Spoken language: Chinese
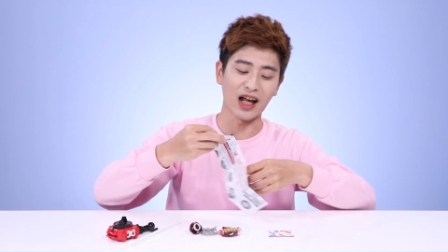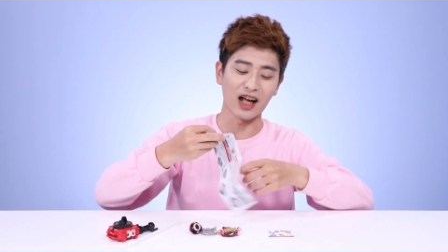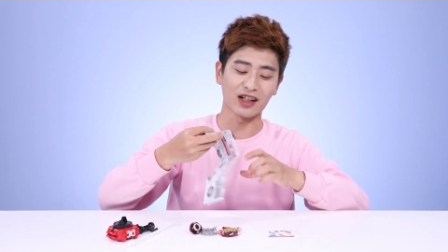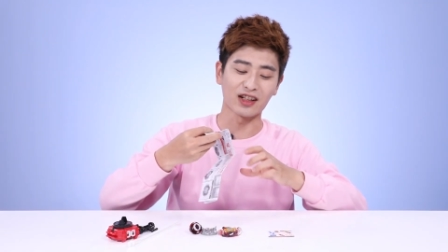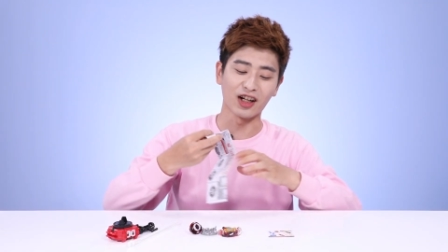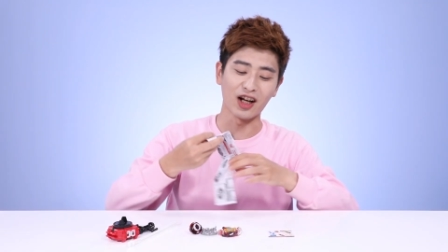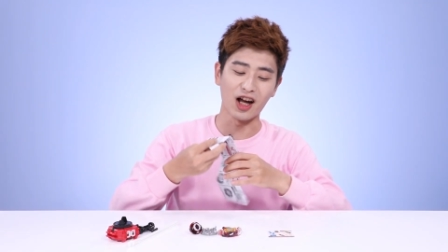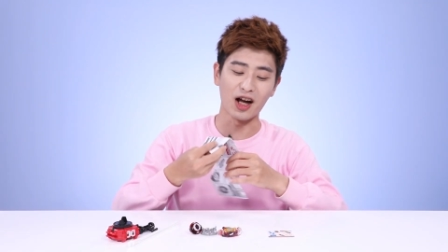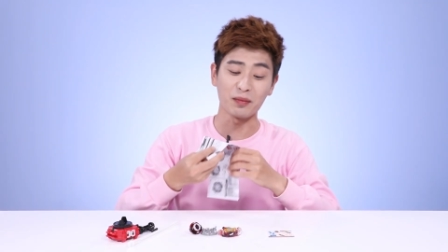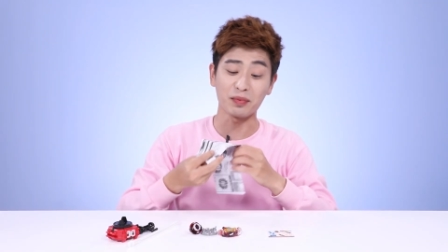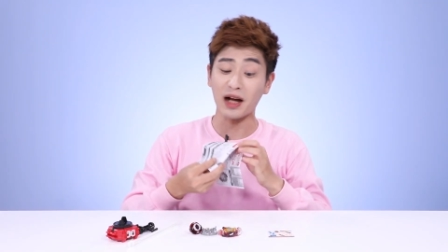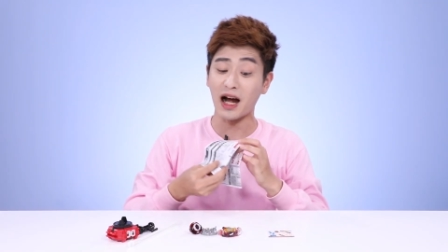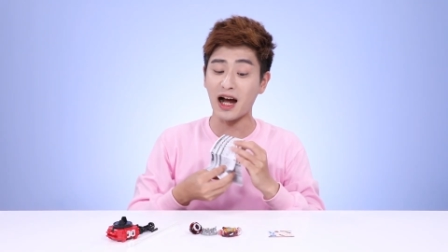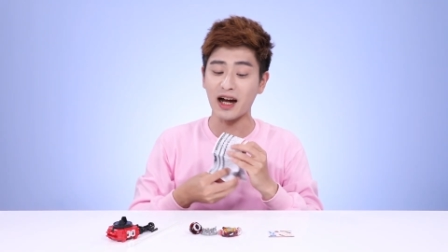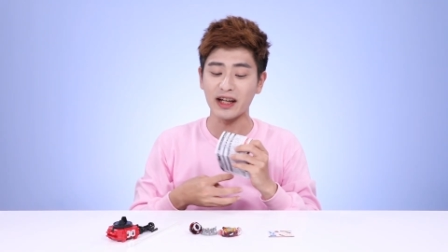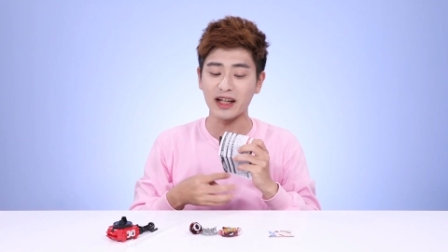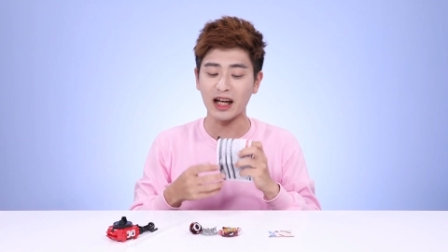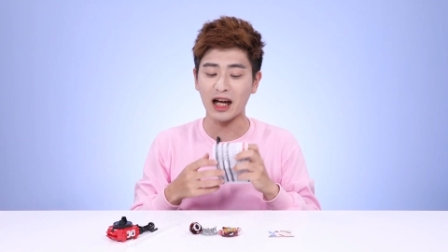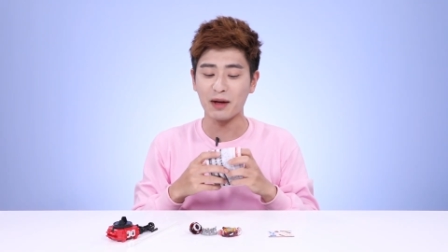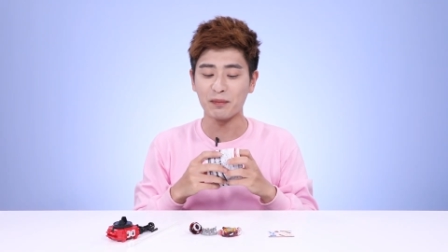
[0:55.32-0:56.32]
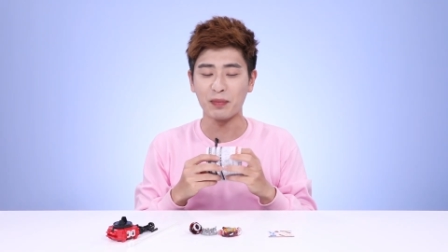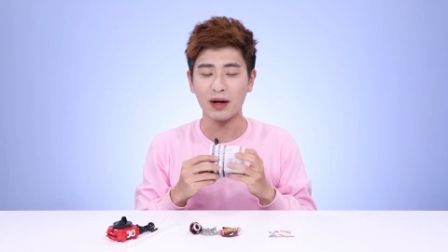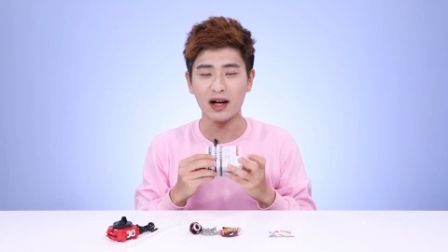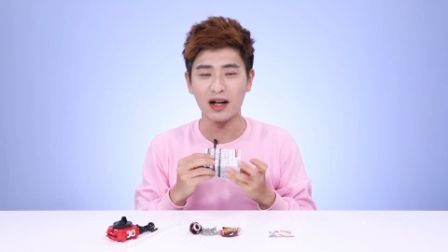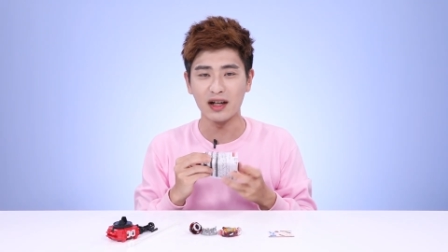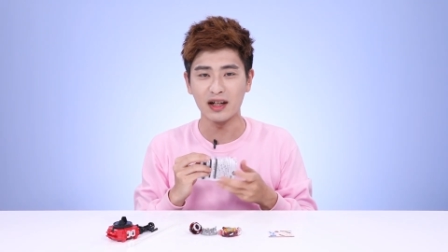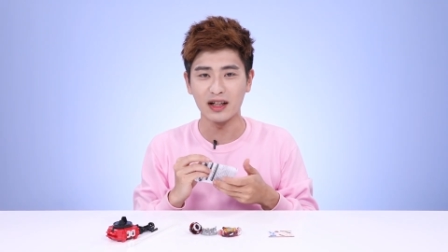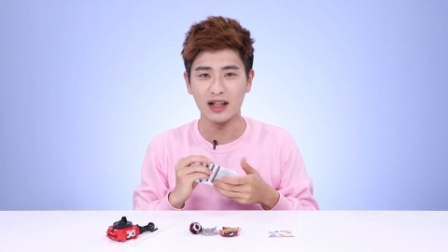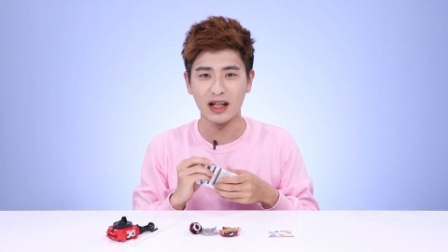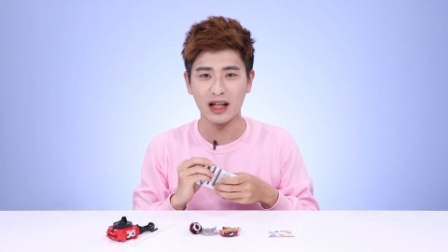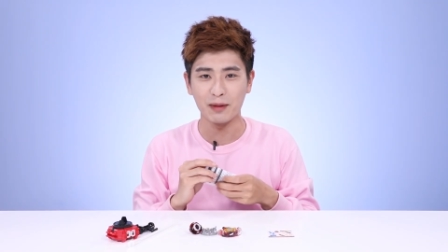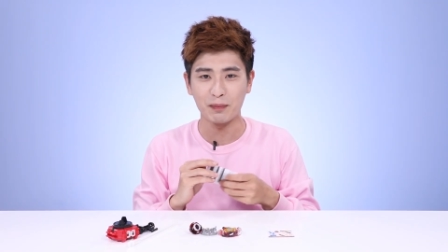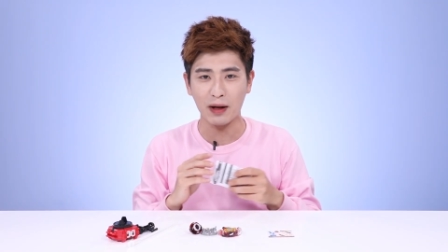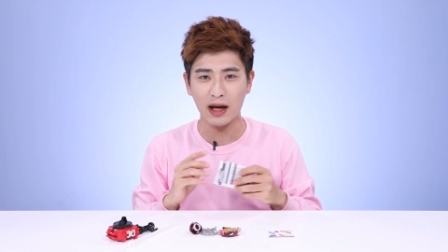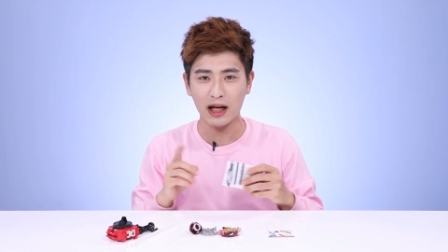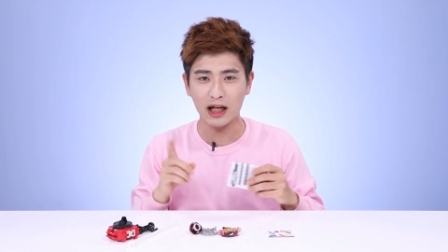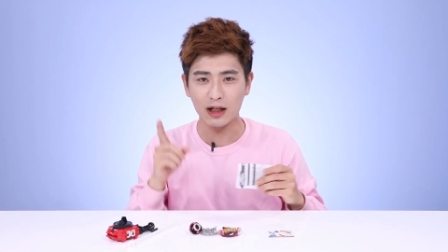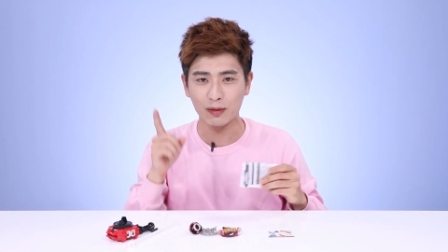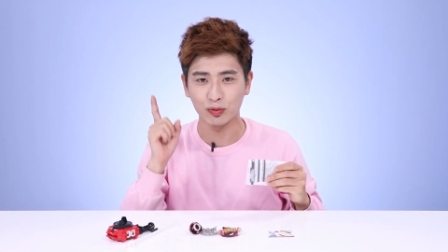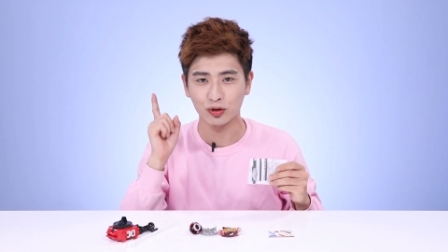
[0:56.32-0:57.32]
好，那么接下来江一就
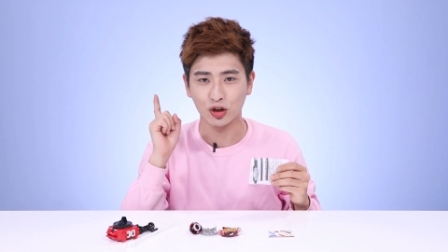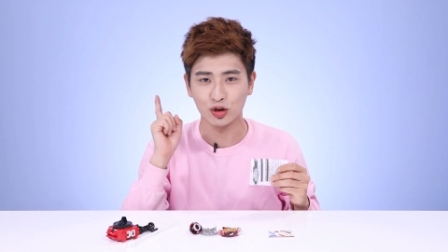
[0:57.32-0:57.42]
先来